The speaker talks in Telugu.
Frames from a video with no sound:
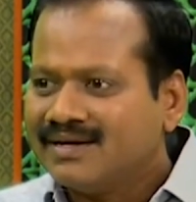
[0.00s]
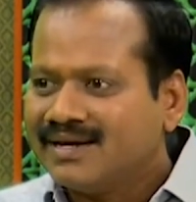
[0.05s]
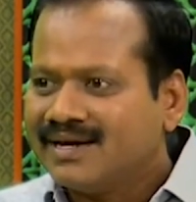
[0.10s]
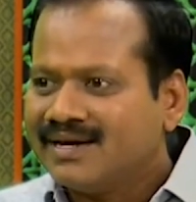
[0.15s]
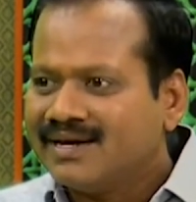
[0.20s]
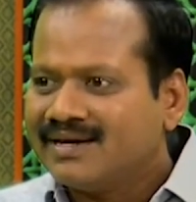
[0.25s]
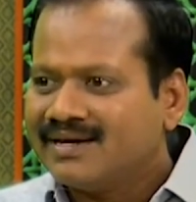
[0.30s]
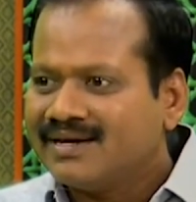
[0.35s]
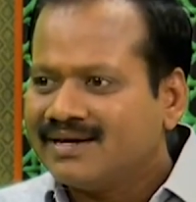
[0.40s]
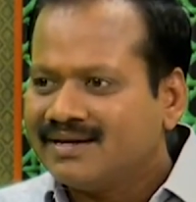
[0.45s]
ఏ
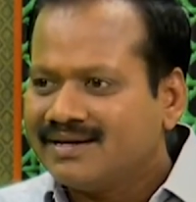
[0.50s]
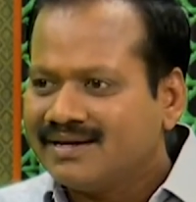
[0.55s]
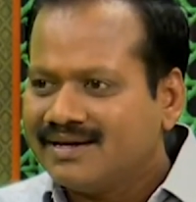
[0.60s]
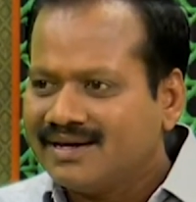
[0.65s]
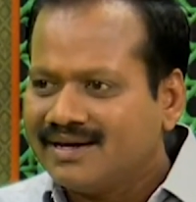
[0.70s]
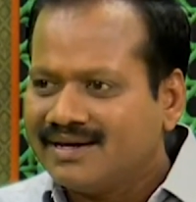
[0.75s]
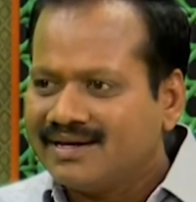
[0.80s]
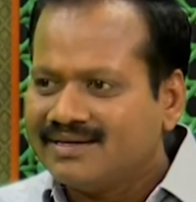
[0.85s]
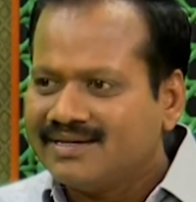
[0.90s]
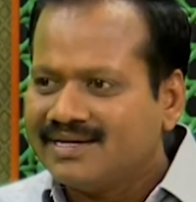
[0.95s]

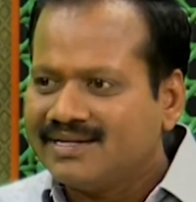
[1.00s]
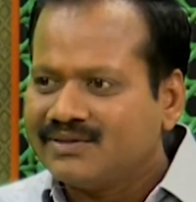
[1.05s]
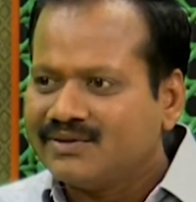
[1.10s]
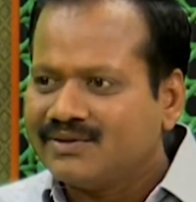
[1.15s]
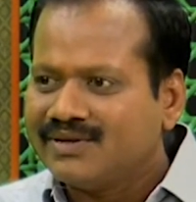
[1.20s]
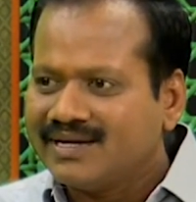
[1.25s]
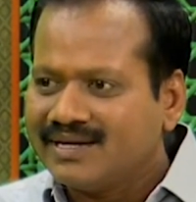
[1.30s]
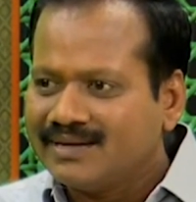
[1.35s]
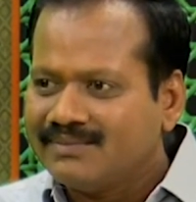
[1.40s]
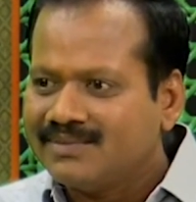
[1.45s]
ఏ
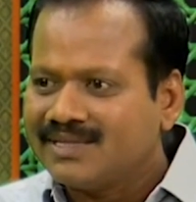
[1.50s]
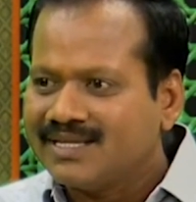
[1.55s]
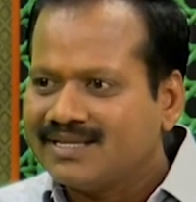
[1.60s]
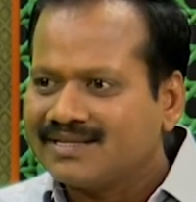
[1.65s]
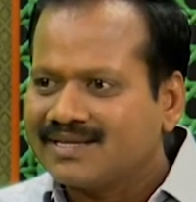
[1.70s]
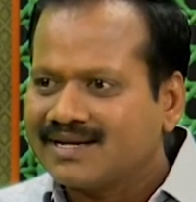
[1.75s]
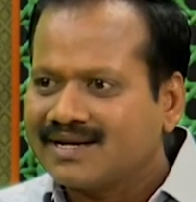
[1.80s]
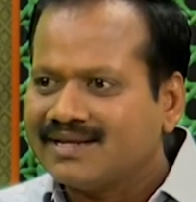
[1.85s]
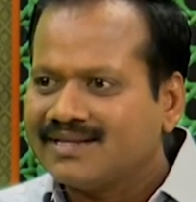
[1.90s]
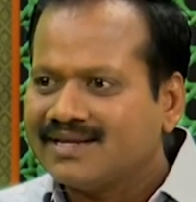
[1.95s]
జంతువుని
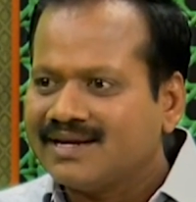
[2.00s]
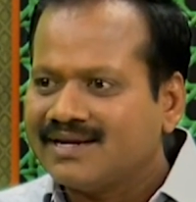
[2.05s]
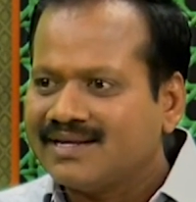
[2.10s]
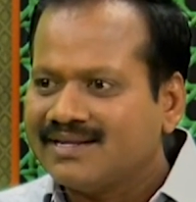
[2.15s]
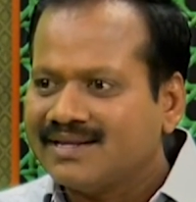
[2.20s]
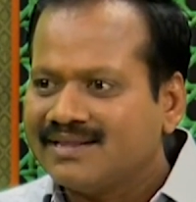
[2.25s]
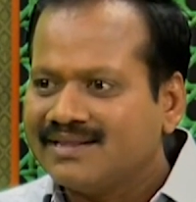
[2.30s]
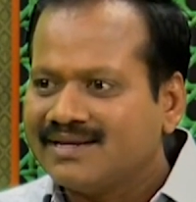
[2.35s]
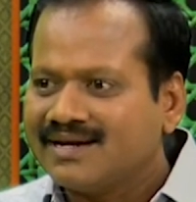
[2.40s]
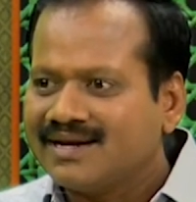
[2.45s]
హింసించరాదు
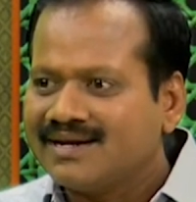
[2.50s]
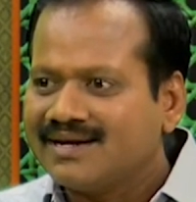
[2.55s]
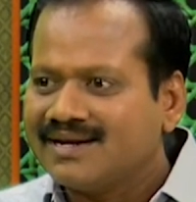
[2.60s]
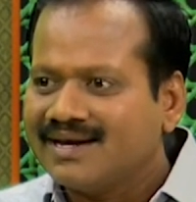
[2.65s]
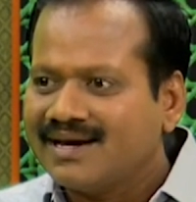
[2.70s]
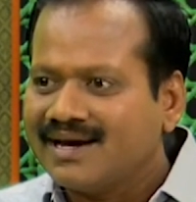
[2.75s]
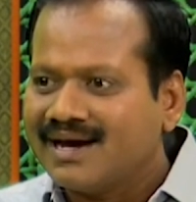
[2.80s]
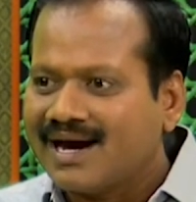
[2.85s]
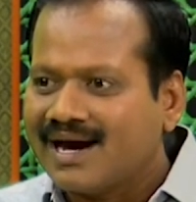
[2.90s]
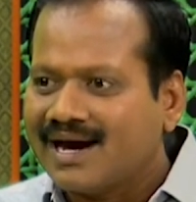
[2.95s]
అనేది ఎందుకంటే
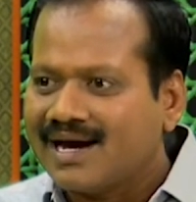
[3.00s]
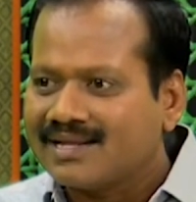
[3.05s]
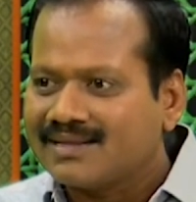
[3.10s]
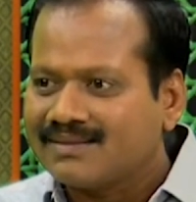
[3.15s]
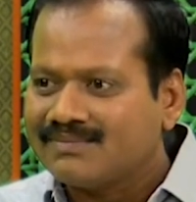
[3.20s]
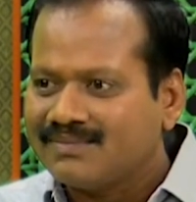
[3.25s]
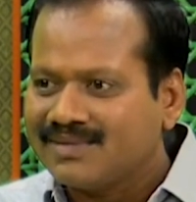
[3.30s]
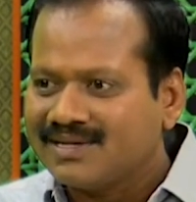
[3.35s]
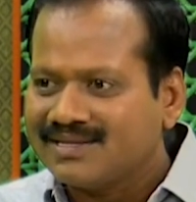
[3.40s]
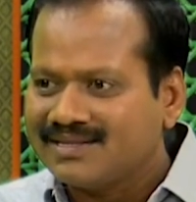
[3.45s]

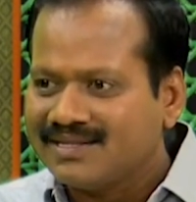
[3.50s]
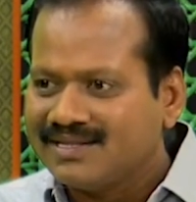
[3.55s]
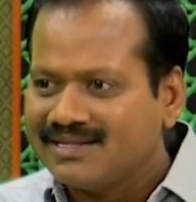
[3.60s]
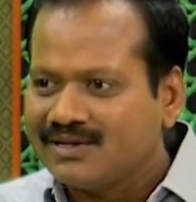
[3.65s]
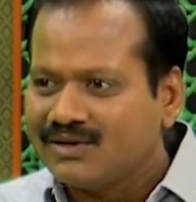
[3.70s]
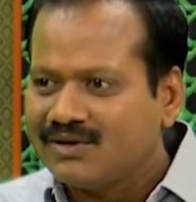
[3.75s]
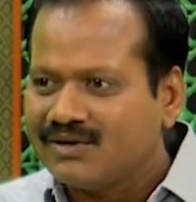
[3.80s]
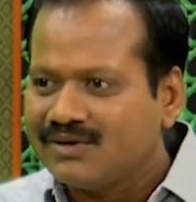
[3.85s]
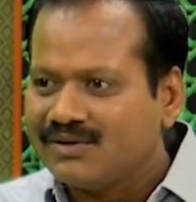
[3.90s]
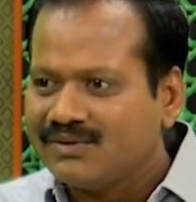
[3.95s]

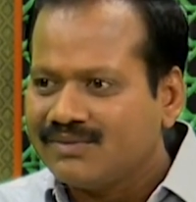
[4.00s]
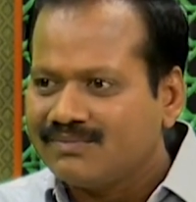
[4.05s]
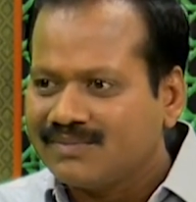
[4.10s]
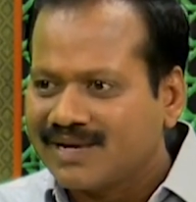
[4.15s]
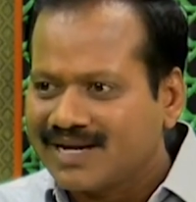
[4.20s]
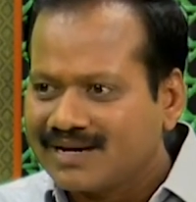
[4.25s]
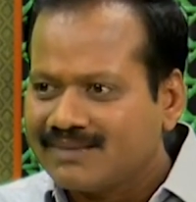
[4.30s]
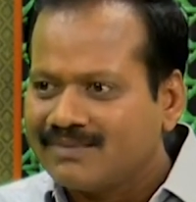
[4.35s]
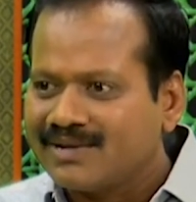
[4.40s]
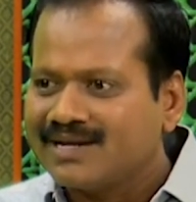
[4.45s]
ఆత్మస్థితిలో
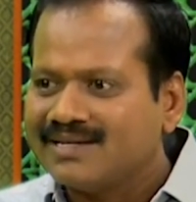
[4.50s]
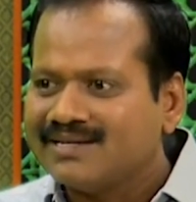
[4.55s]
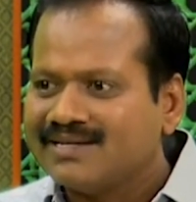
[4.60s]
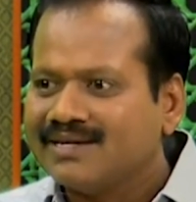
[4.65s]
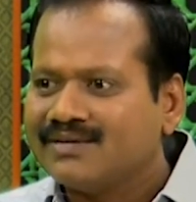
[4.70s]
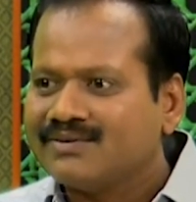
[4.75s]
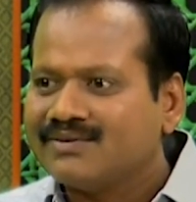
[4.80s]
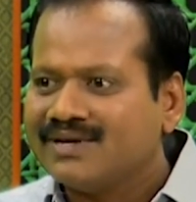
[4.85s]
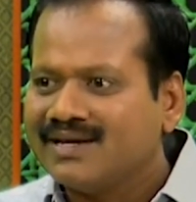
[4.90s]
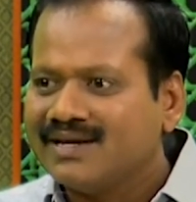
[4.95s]
మనకి మనం
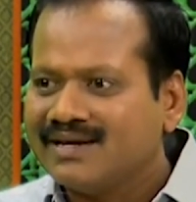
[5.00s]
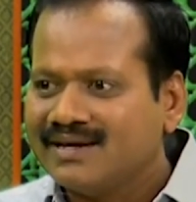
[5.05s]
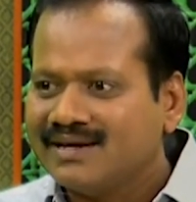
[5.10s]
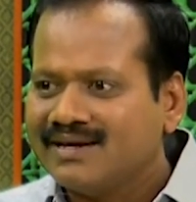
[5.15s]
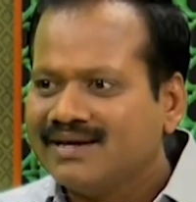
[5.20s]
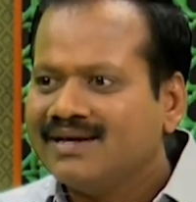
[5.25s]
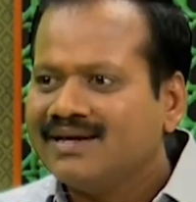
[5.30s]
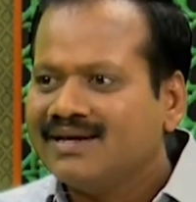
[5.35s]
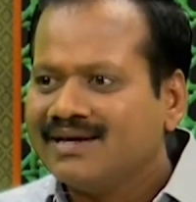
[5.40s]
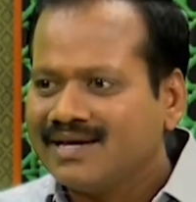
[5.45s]
చేసుకునే
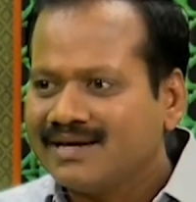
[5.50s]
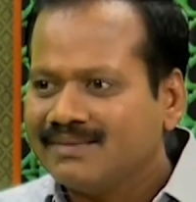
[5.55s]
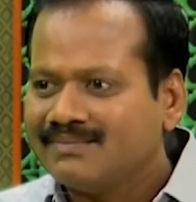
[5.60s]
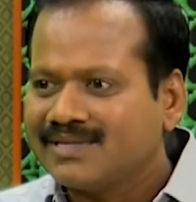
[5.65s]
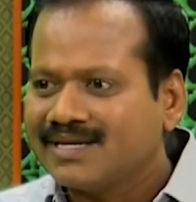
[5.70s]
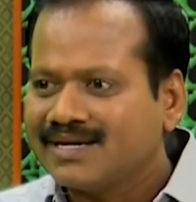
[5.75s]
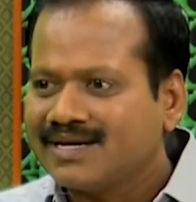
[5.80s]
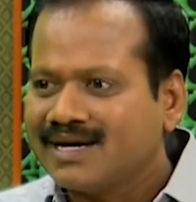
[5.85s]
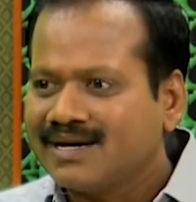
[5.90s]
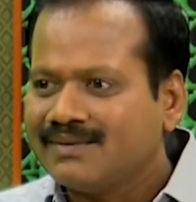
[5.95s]

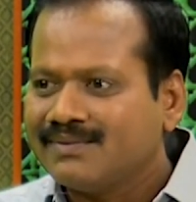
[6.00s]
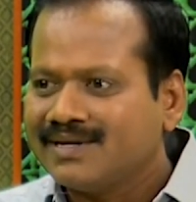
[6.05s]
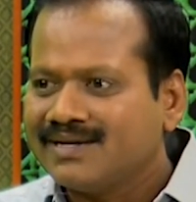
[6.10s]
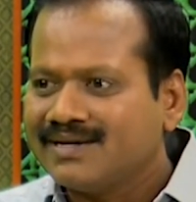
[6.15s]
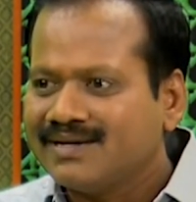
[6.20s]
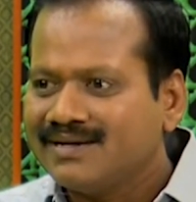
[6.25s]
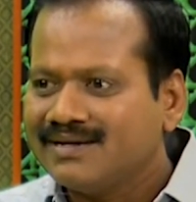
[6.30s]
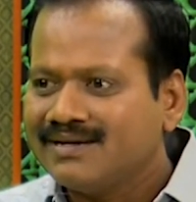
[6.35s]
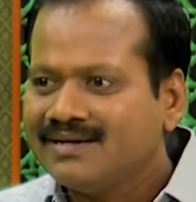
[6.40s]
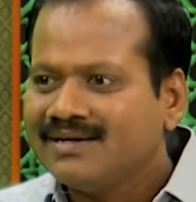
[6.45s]
హింస
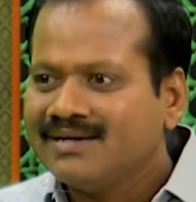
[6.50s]
కాబట్టి